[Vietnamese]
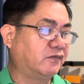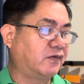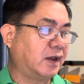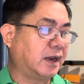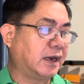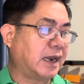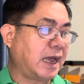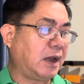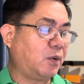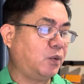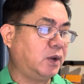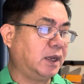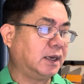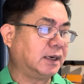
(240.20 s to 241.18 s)
về đa
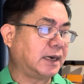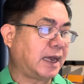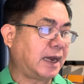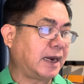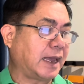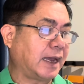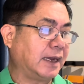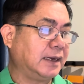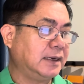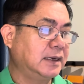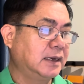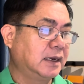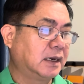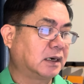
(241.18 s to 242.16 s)
nguyên đa đảng,
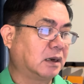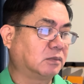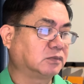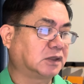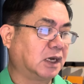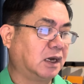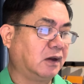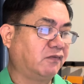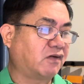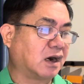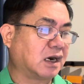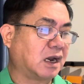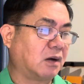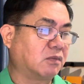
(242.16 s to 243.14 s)
đồng thời
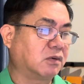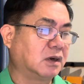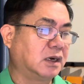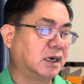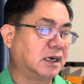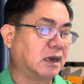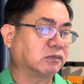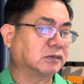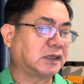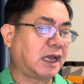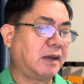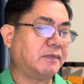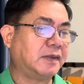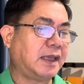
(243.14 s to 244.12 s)
vận động người đọc
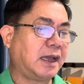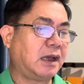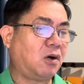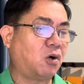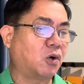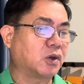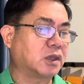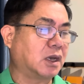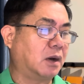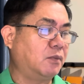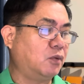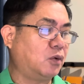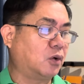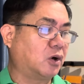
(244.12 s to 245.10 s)
tham gia hội
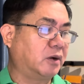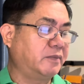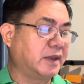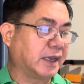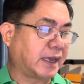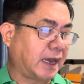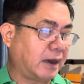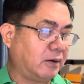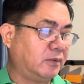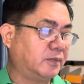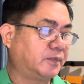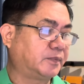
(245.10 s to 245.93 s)
nhóm của bị cáo.